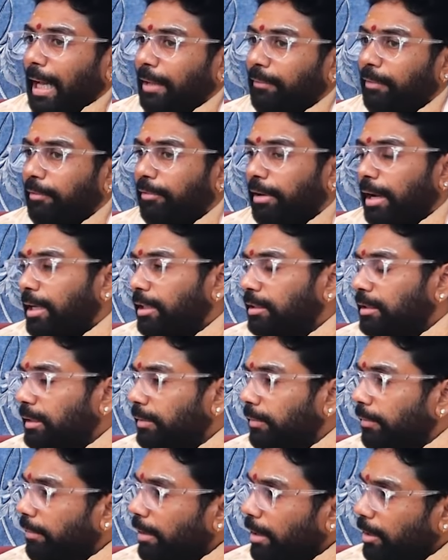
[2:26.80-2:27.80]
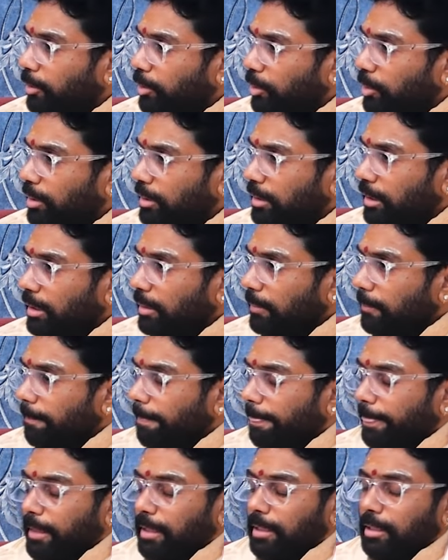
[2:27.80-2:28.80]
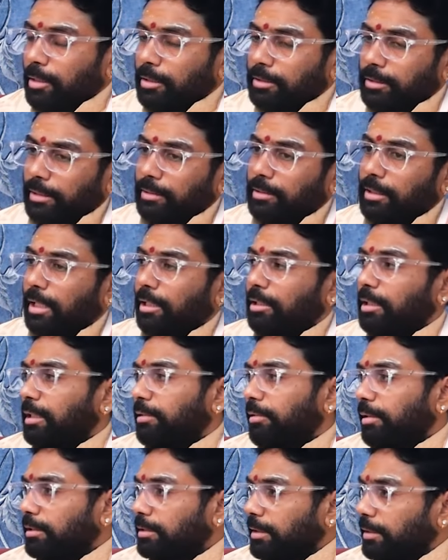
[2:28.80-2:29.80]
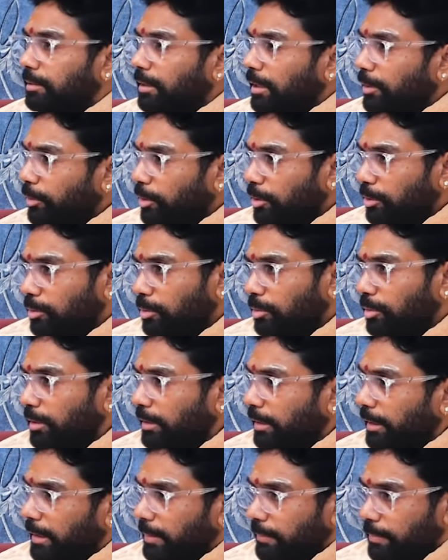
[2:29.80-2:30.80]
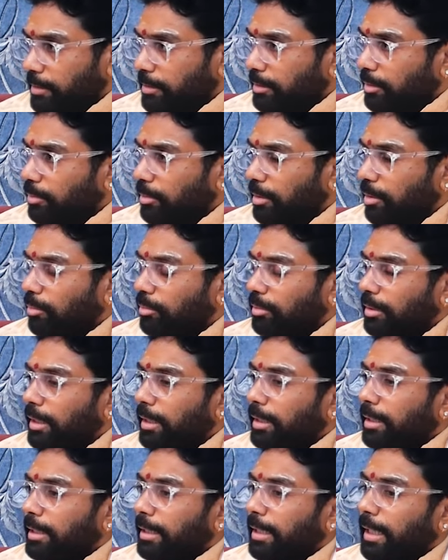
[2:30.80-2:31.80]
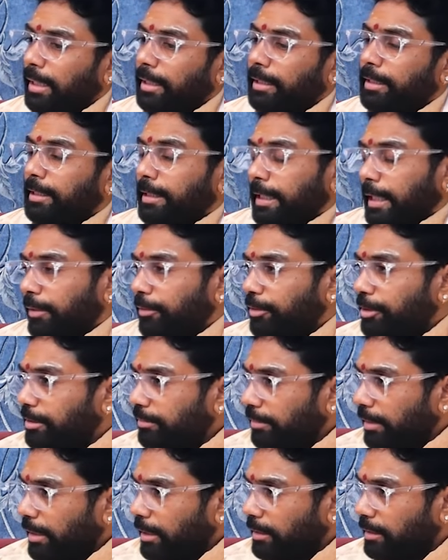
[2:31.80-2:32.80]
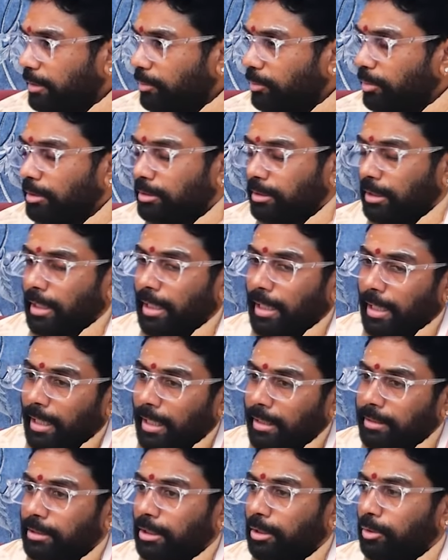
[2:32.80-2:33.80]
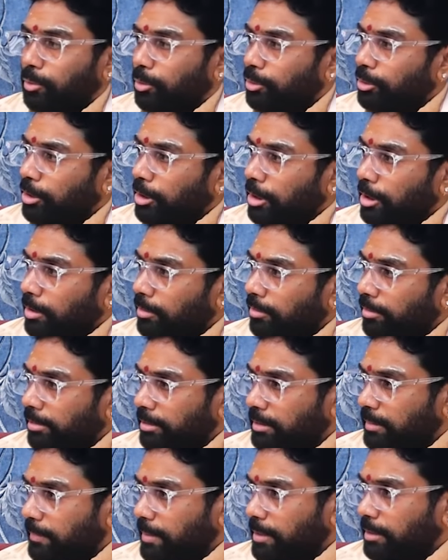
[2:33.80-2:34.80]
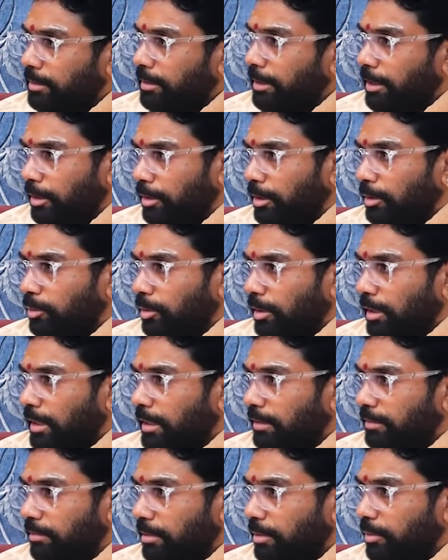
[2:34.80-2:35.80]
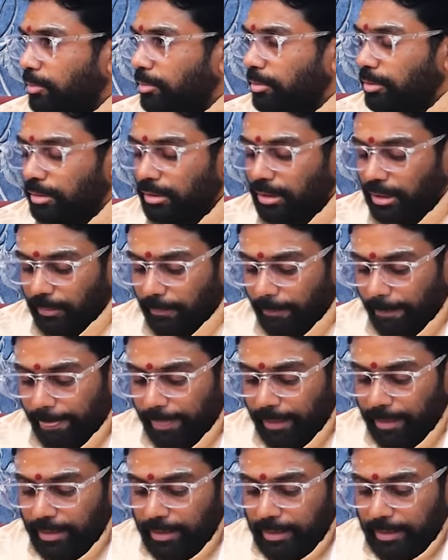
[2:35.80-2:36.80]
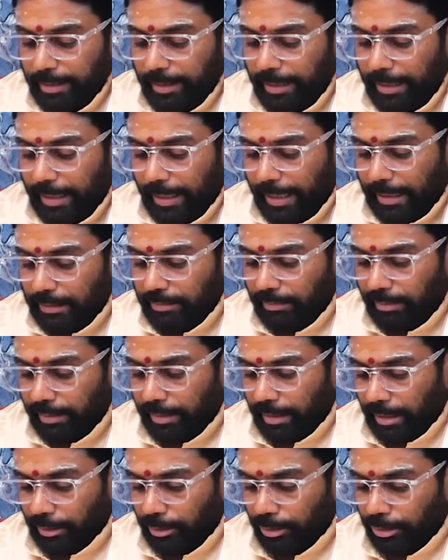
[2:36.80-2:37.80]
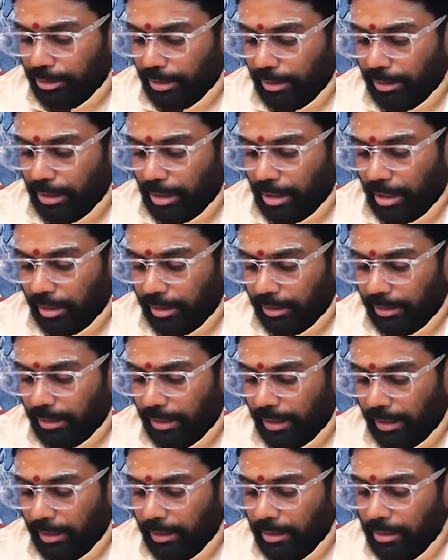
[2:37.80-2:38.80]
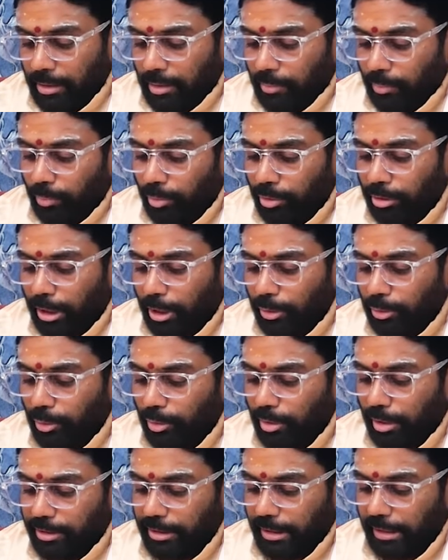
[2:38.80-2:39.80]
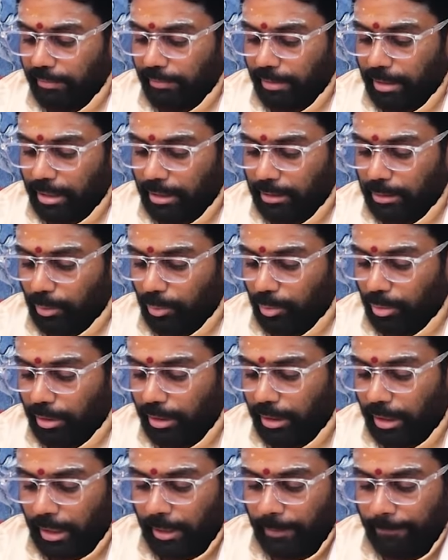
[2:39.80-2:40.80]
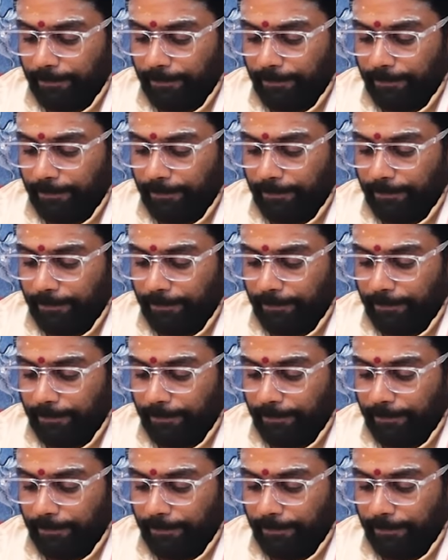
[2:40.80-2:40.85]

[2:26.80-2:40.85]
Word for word: అవివాహితుల వివాహ యోగ్యత సంతానం లేని వాళ్ళకి సంతానం కూడా కలిగే పరిస్థితులు కూడా ఉంటాయి కానీ ఏ విషయమైనా సరే కూడా చాలా ఆచితూచి అడుగు వేసిన పరిస్థితి ఈ యొక్క తులారాశి వారికి ఉంటుంది ఈ రాశి వారికి అదృష్ట సంఖ్య ఆరండి బుధ శుక్ర శనివారాలతో కూడిన